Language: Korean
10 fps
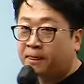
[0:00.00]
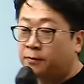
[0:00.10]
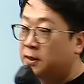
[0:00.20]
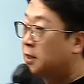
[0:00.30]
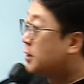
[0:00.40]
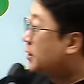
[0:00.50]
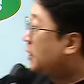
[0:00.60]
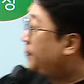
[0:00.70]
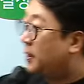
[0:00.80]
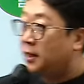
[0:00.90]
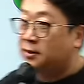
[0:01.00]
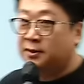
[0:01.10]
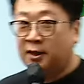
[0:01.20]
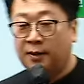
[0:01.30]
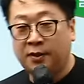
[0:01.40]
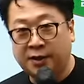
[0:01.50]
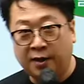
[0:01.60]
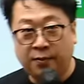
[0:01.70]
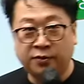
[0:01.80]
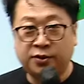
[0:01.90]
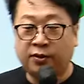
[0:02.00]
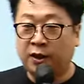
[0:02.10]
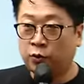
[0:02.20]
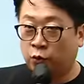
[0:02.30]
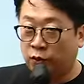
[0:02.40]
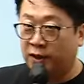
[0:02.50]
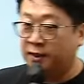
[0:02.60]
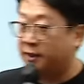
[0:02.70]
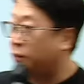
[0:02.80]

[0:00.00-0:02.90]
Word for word: 음, 입안하는 사람이 제일 먼저 얘도 똑같이